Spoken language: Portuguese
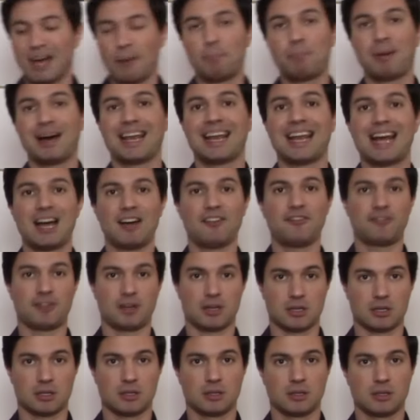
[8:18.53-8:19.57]

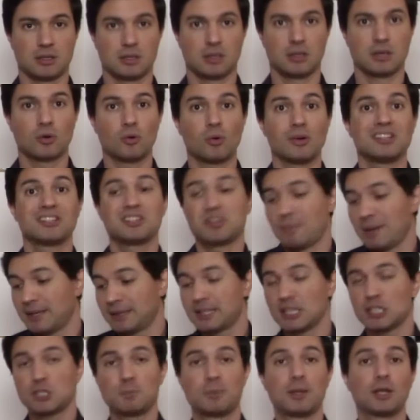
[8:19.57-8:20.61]
palavra conhecimento
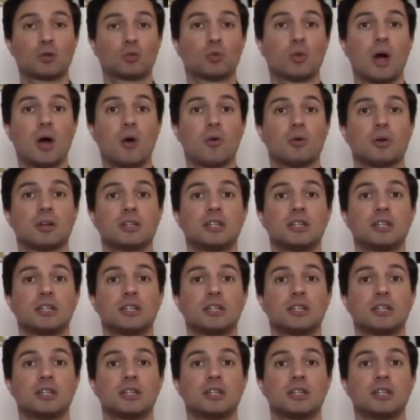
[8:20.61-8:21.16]
espiritual